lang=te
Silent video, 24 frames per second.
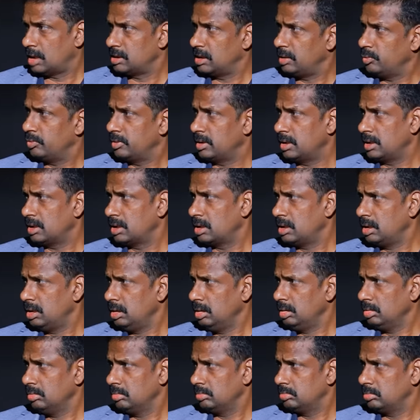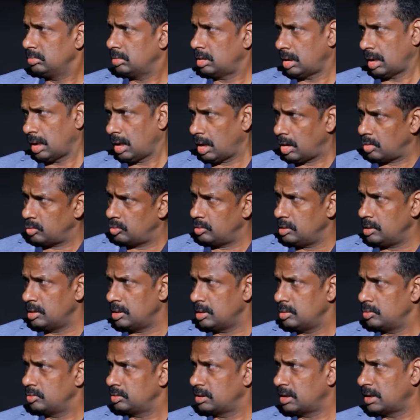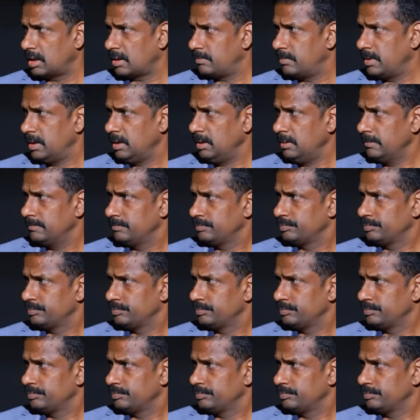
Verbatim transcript: అదే ఊరేనన్నా ఆ ఊర్లోనే ఉంటాడు అబ్బాయి